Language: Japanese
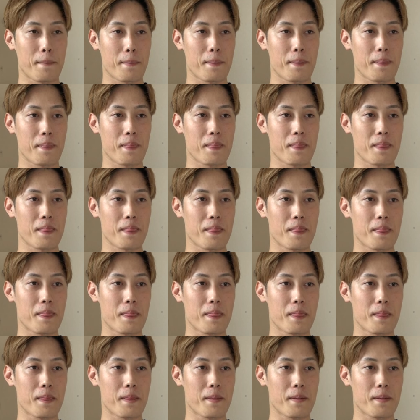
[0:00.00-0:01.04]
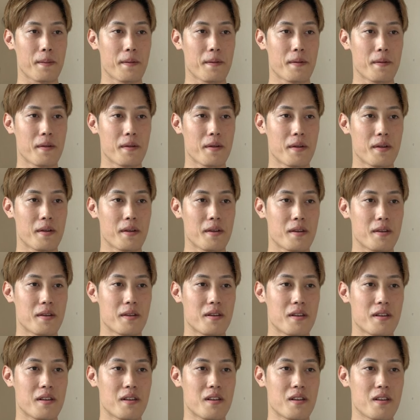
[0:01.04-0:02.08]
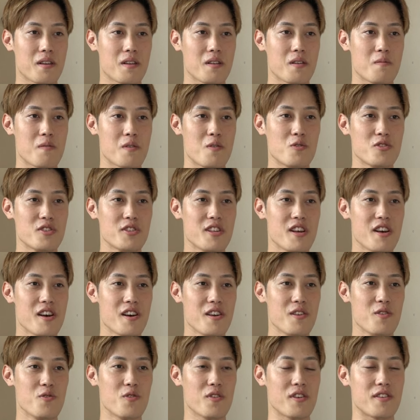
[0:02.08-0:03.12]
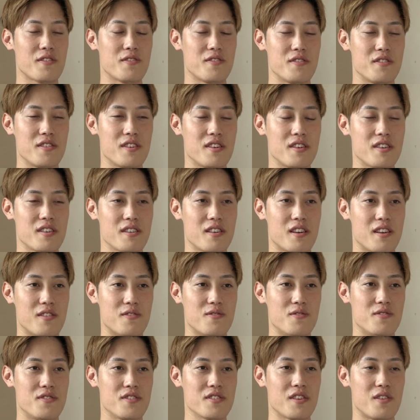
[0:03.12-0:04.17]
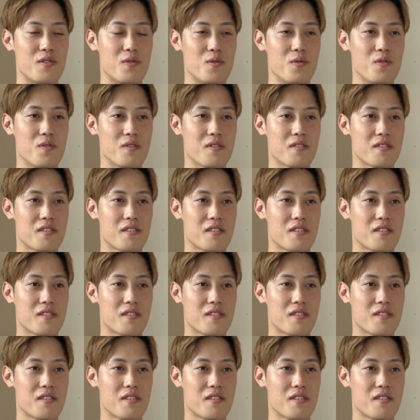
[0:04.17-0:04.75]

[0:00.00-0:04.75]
一番下の方じゃないのまあ、吉田裕樹君がいるんですけど、